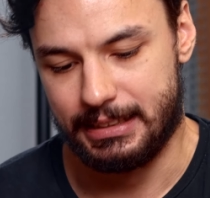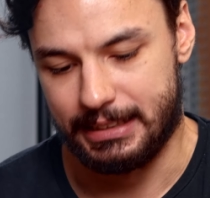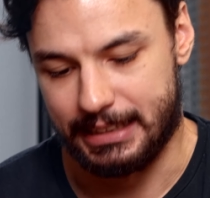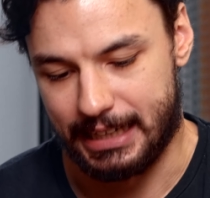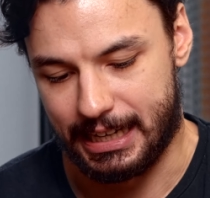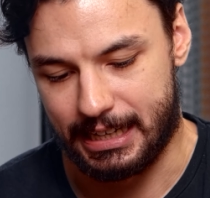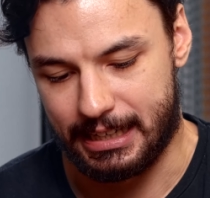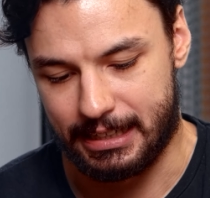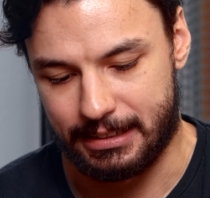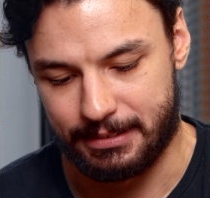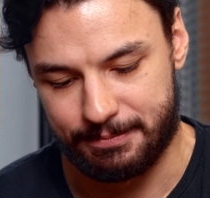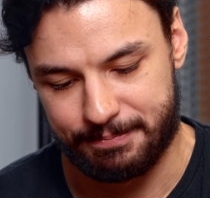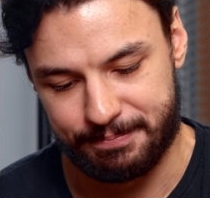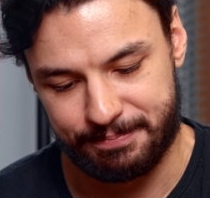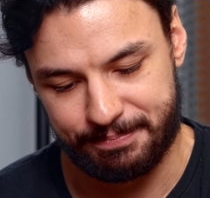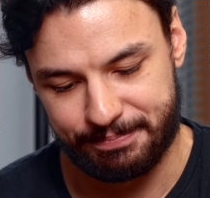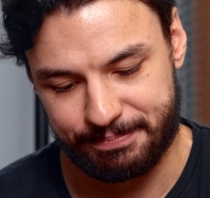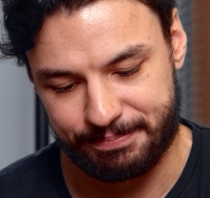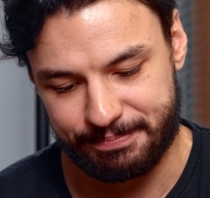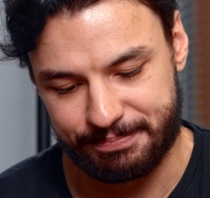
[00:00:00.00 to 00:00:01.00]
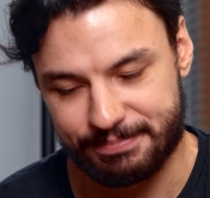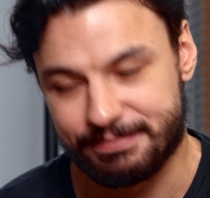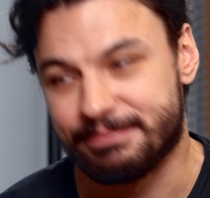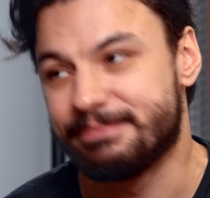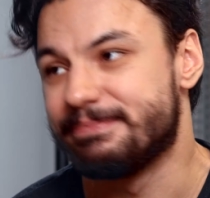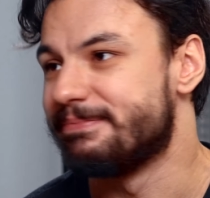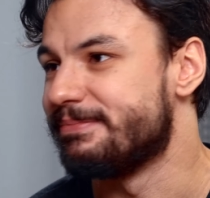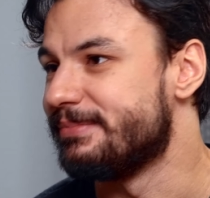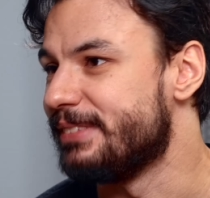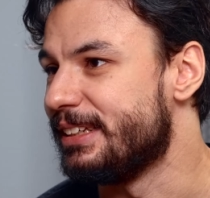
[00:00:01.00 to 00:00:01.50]
Ja,
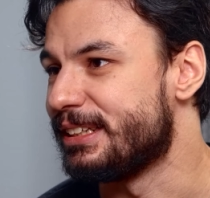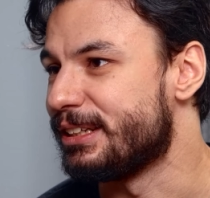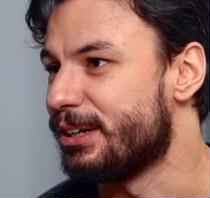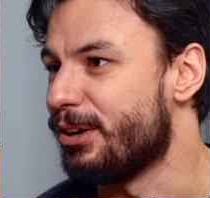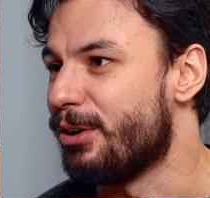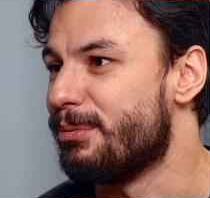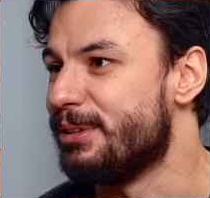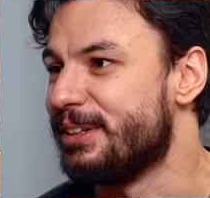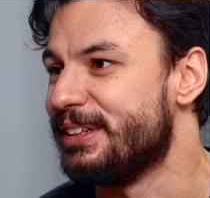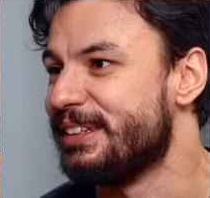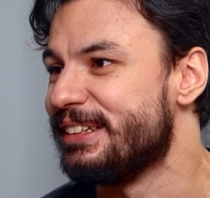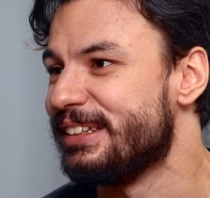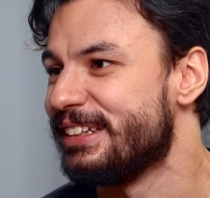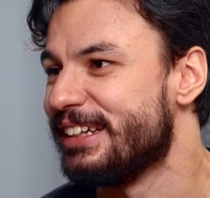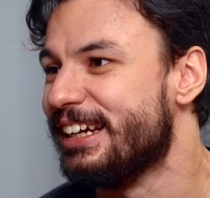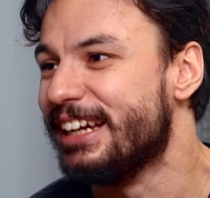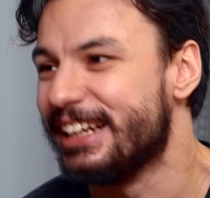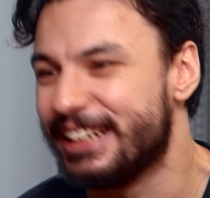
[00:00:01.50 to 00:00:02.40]
ich glaube nicht,